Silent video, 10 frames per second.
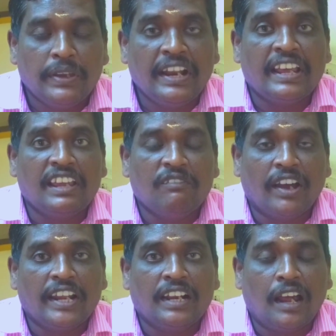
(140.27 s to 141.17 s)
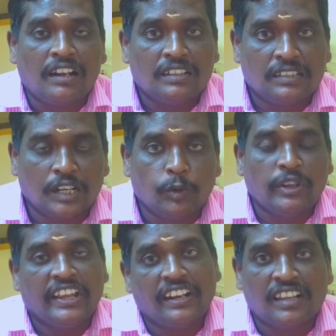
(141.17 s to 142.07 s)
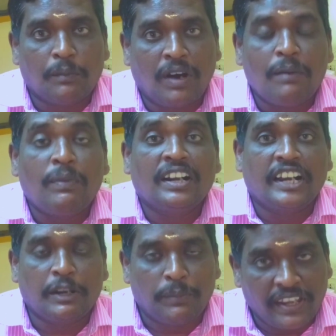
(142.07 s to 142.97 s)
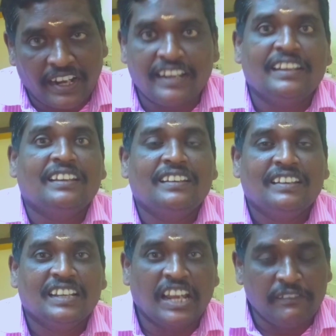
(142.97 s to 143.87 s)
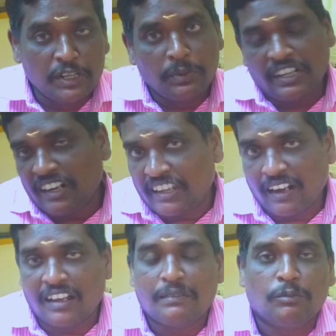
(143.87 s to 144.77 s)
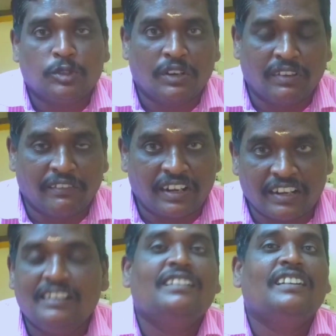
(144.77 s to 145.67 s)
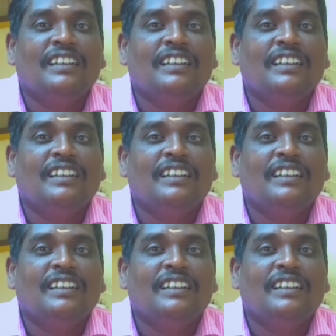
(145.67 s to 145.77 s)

பீரங்கி வாயிலால் தன்னுயிர் ஈர்த்த மாமன்னரின் பெயரை இங்கே விடுபட்டிருக்கிறார் முதல்வர் அவர்கள்